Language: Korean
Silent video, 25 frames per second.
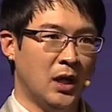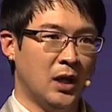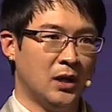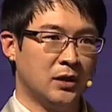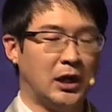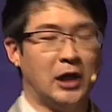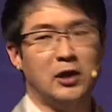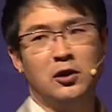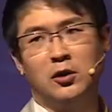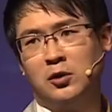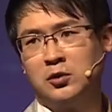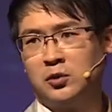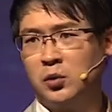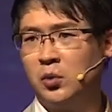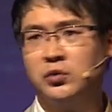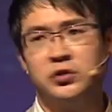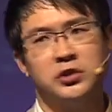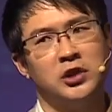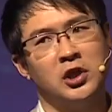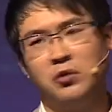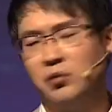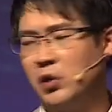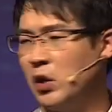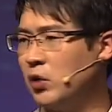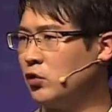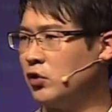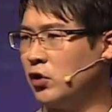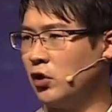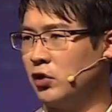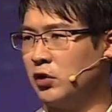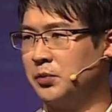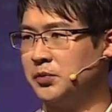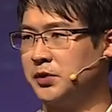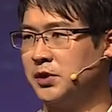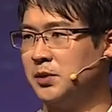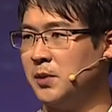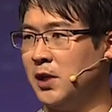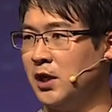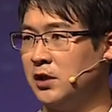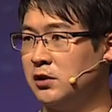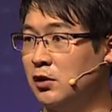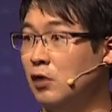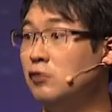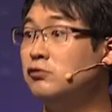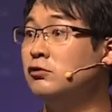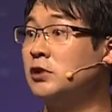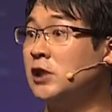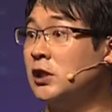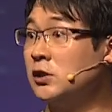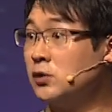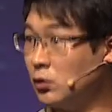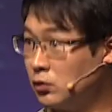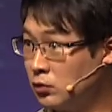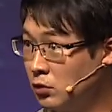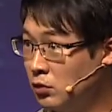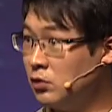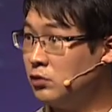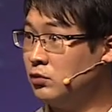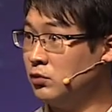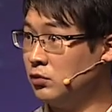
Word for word: 달력을 통째로 외우기는 어렵지만 12달 정도는